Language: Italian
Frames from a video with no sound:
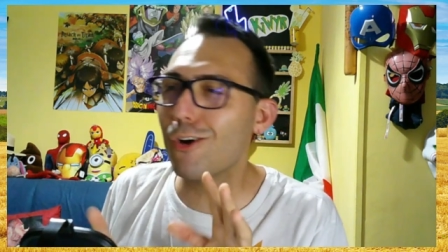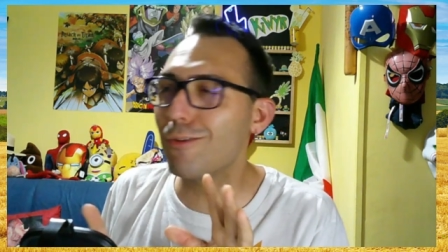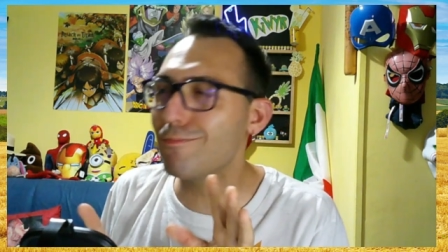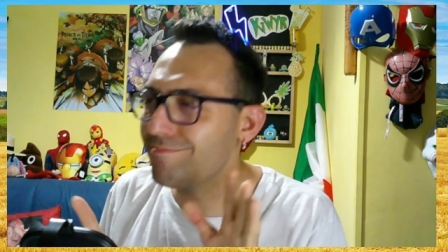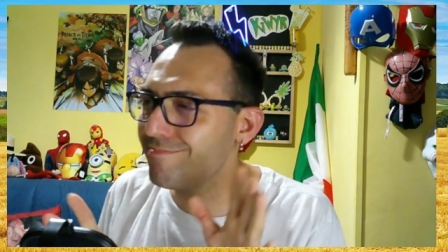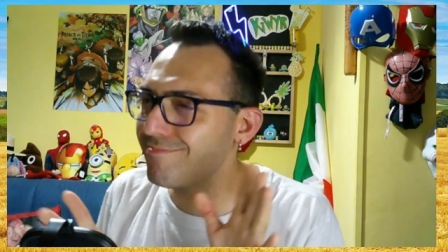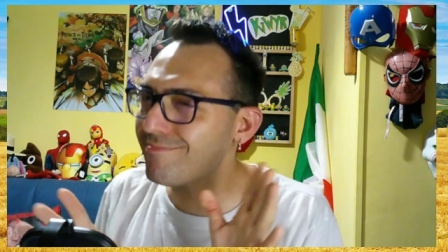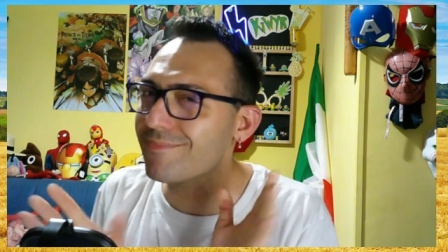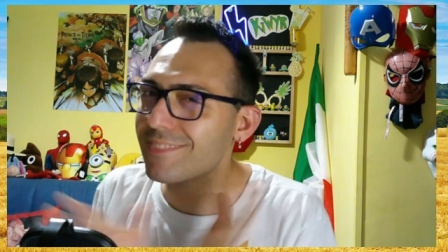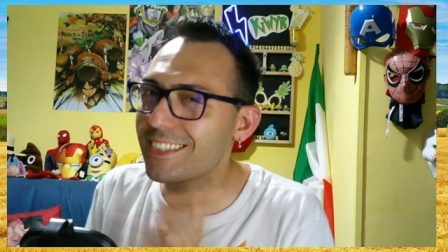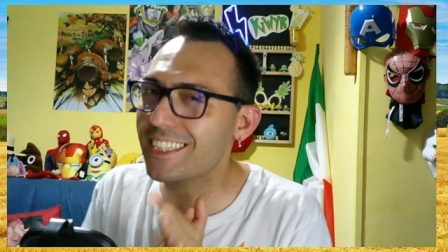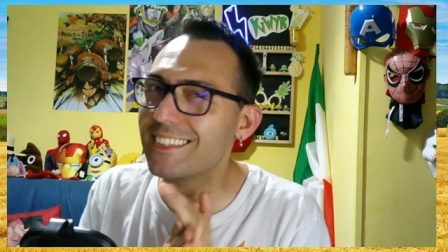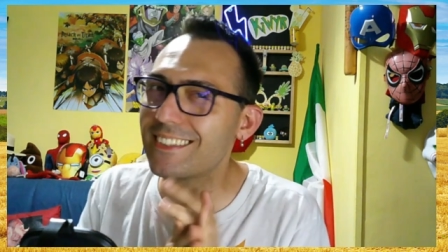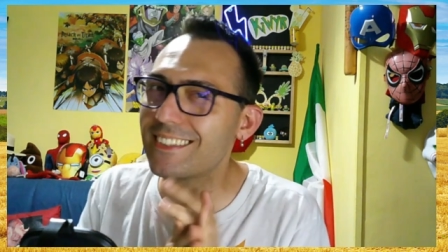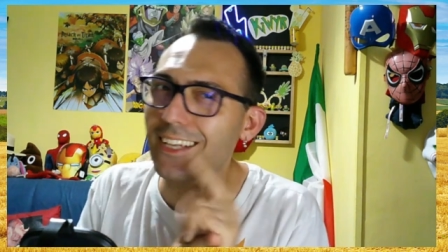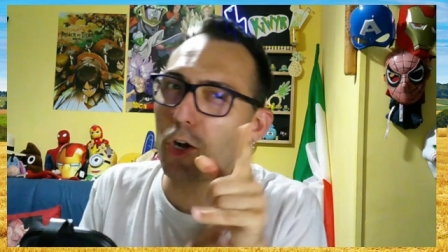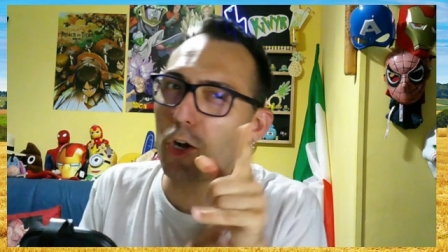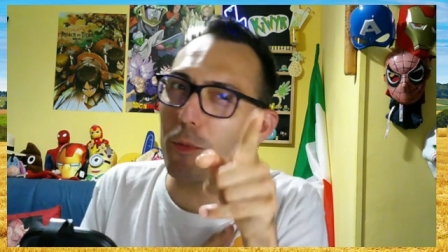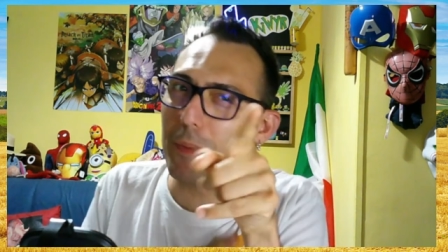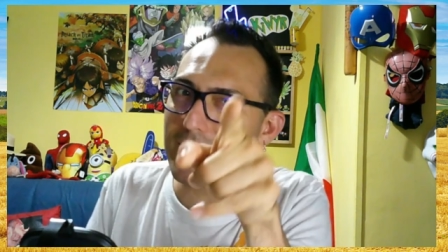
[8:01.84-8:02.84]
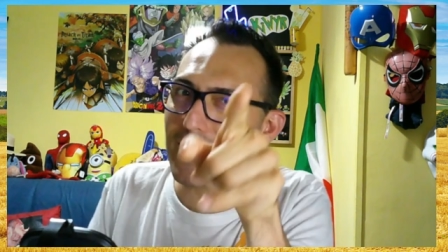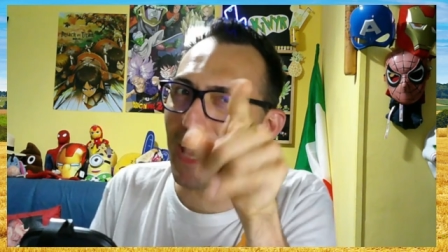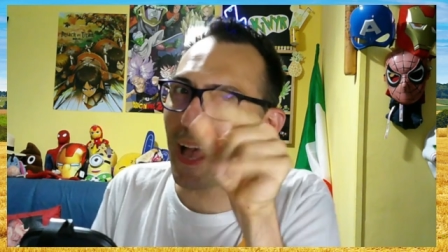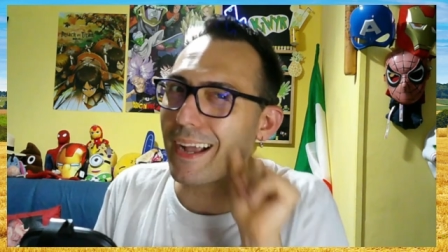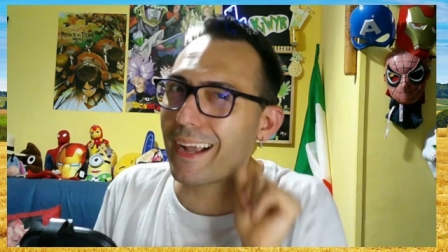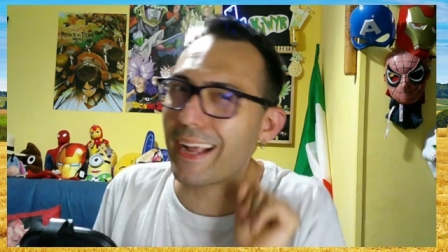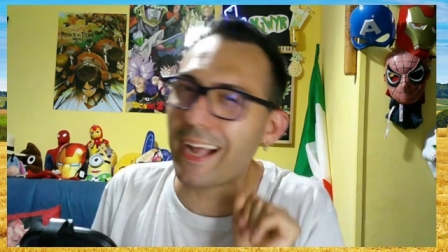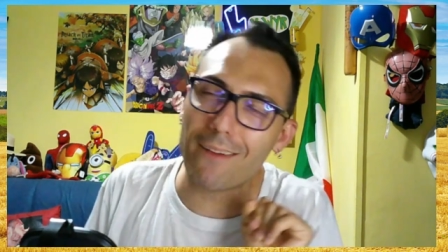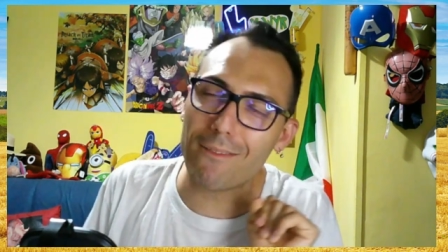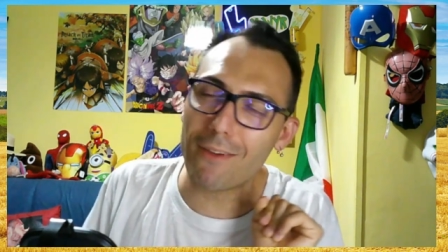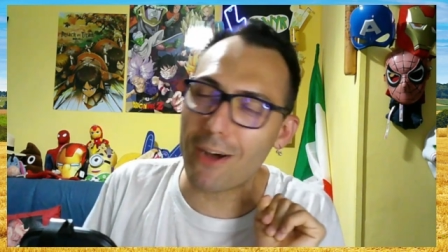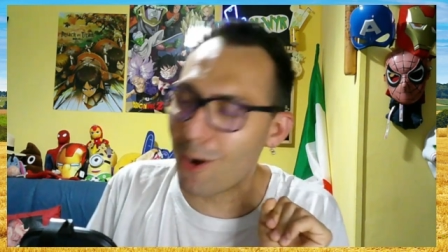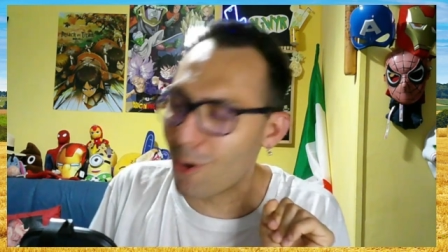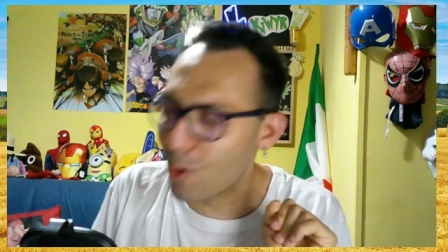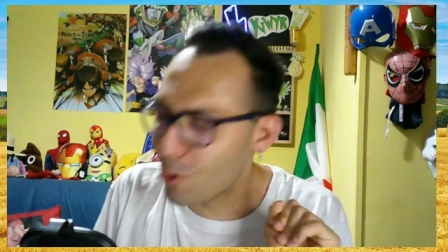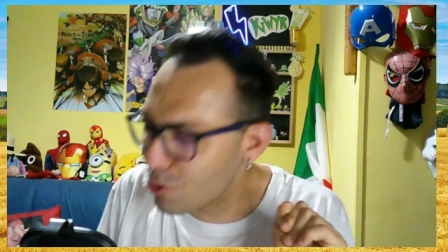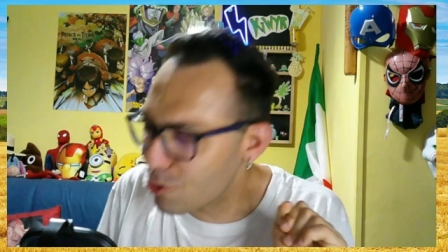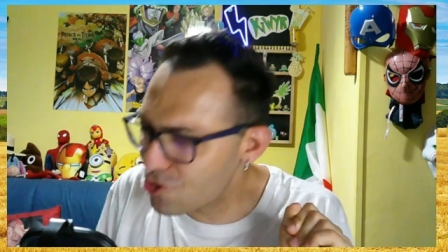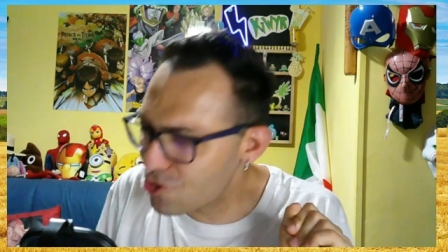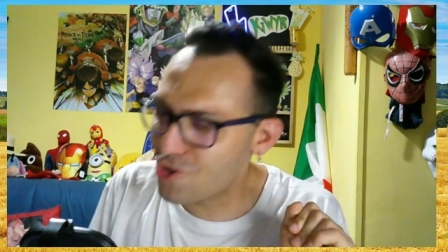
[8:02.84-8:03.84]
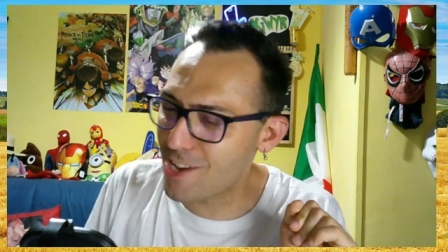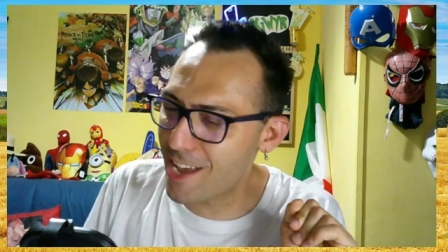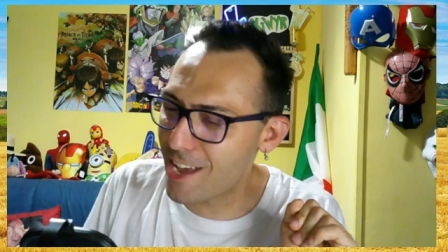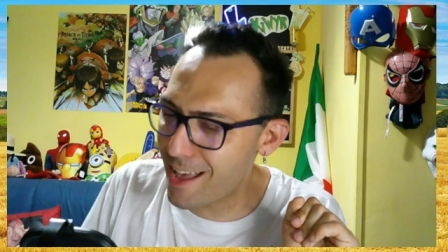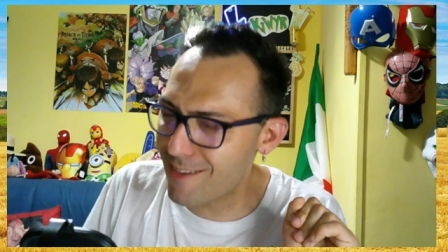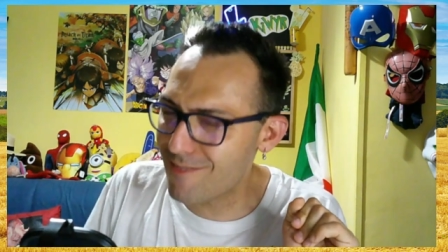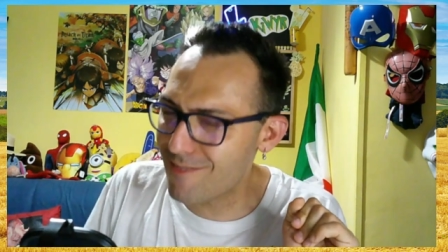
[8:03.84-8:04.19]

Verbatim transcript: Mm, chissà come sa la cava oggi, eh?